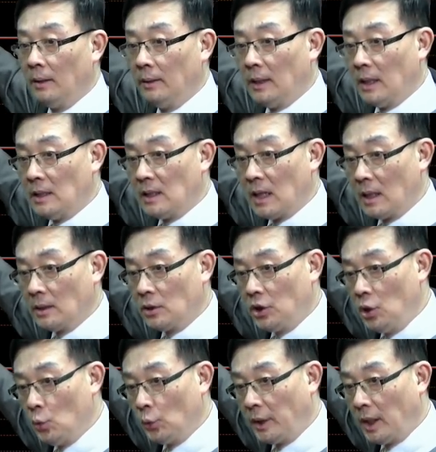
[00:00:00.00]
第二缸
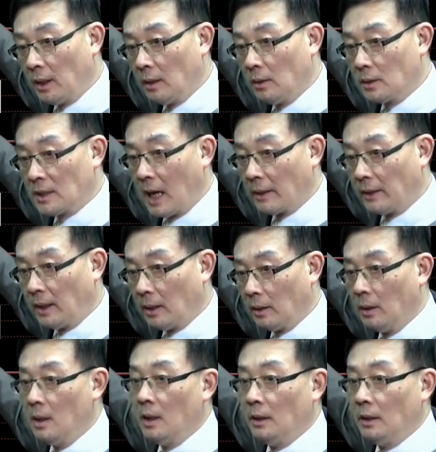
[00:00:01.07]
涨停涨停，